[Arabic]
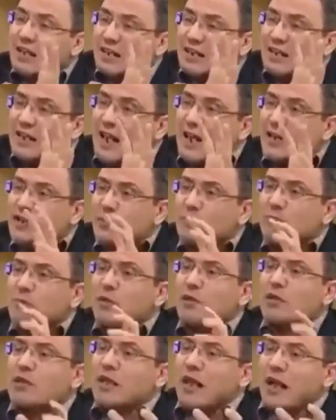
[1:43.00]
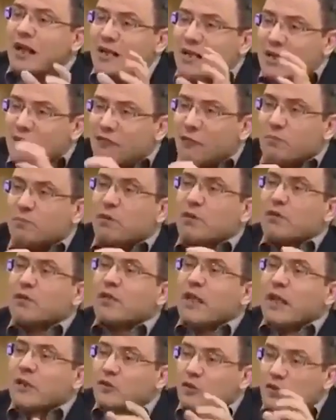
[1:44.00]
ليش بتطلع كيف
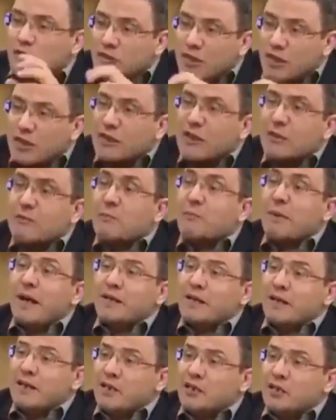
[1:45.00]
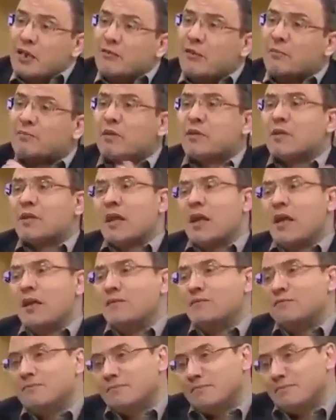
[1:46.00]
بتطلع شو السر انها من بعد الحجامه
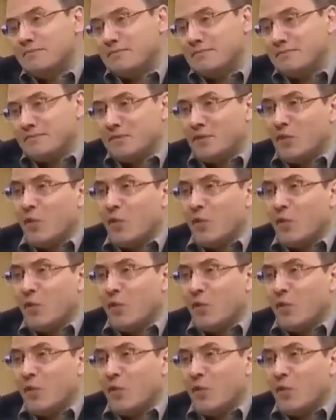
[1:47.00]
بتطلع سبحان